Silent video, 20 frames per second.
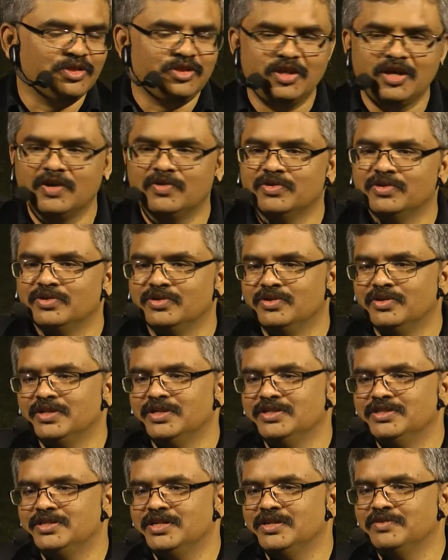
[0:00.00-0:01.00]
దేవుని
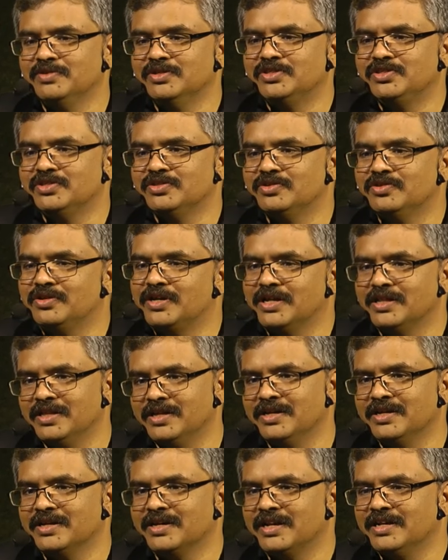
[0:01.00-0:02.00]
గురించిన విషయం కూడా
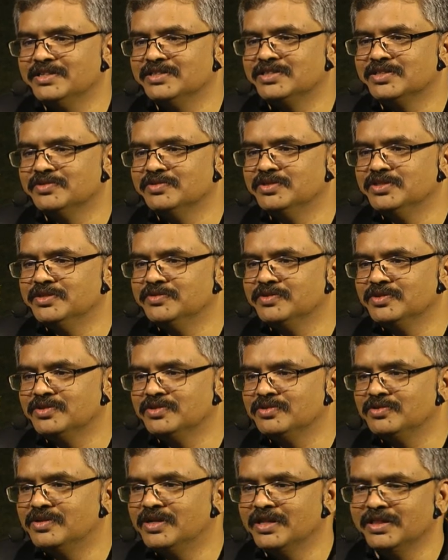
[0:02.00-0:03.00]
అదే క్రైస్తవ
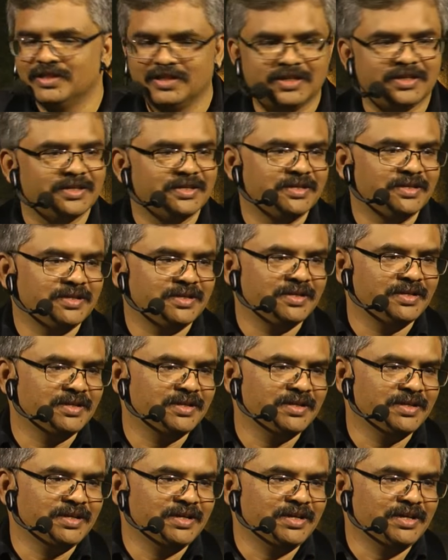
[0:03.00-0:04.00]
జీవితం కూడా అంతే
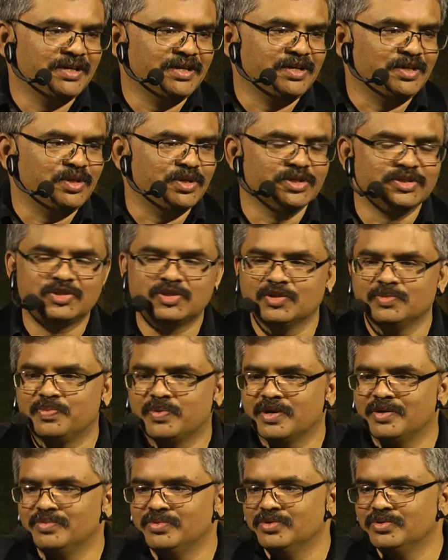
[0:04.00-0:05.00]
యేసు
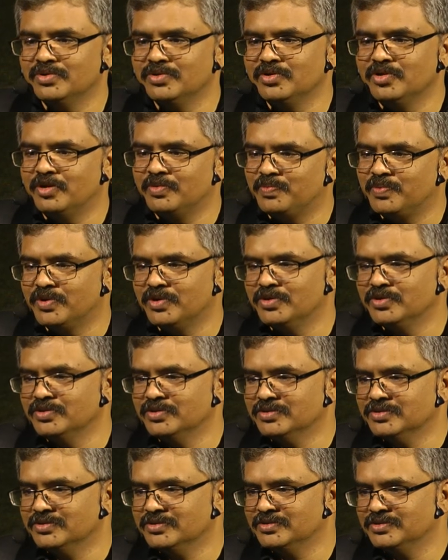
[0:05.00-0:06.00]
ప్రభు గొప్పడు
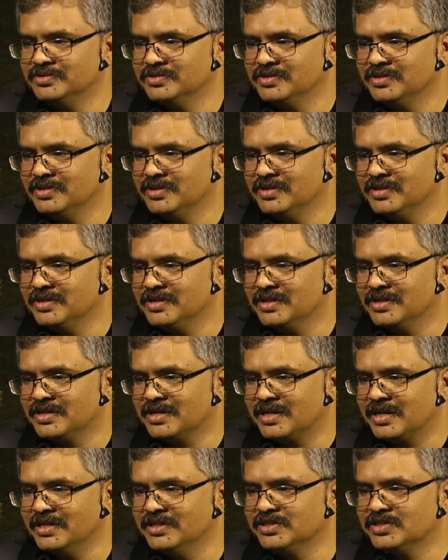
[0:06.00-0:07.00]

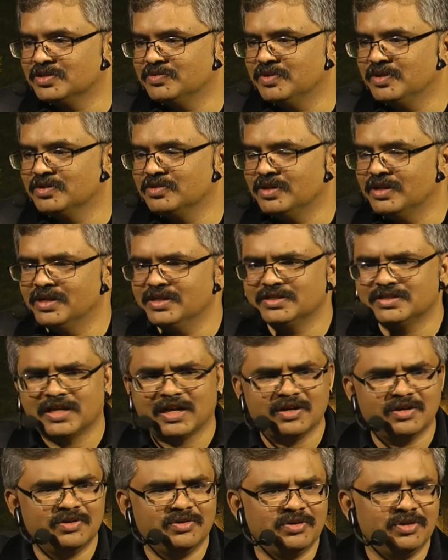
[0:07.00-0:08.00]
క్రైస్తవ అంటే
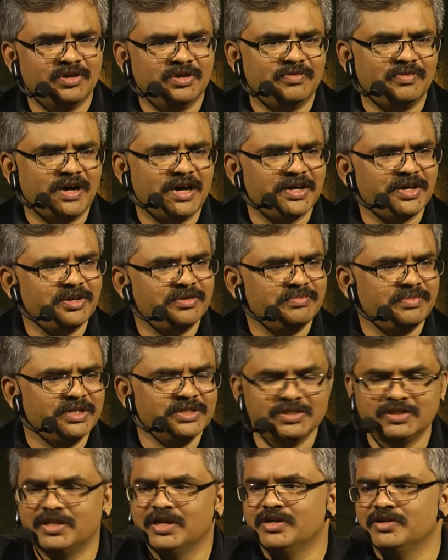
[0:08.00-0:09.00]
సంఘంలో వాక్యం
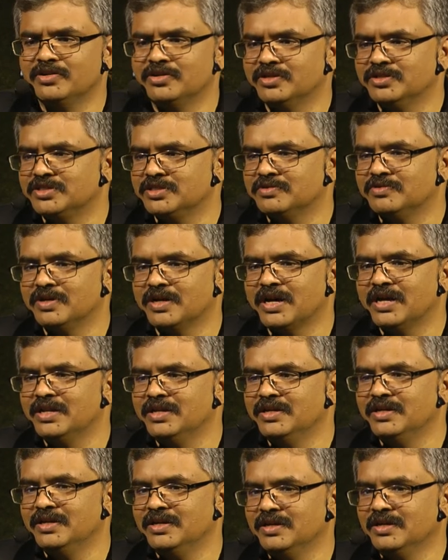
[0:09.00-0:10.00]
మంచిదై ఉండొచ్చు
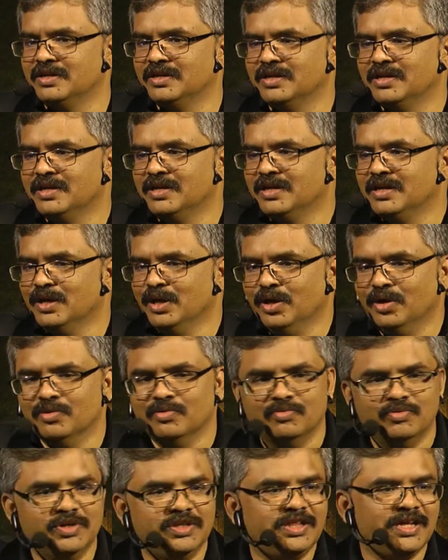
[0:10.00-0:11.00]
కానీ
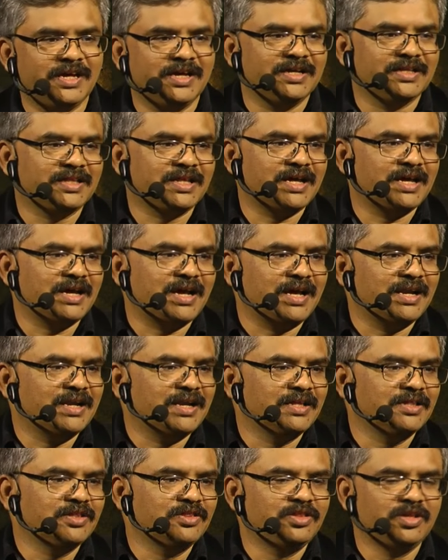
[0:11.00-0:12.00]
విధేయత
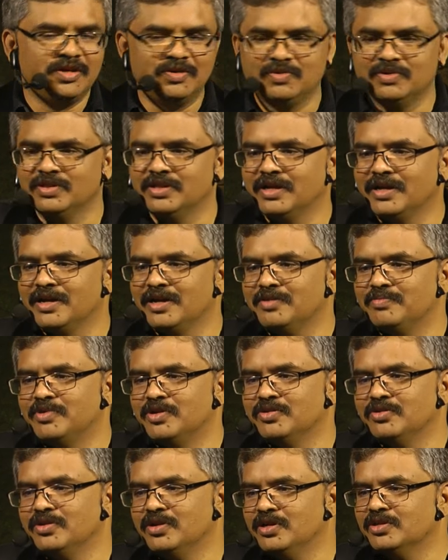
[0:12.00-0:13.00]
అన్నది దేవుని దగ్గర
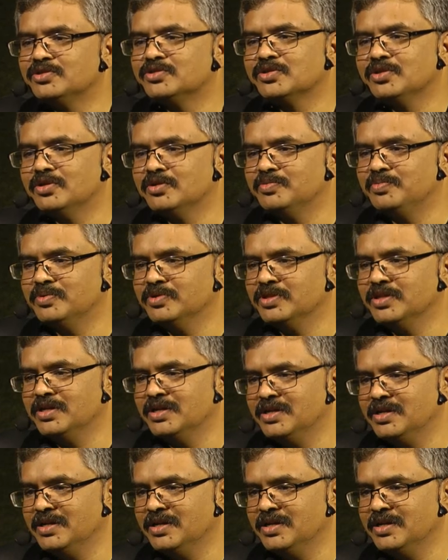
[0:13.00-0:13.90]
మనం నేర్చుకోకపోతే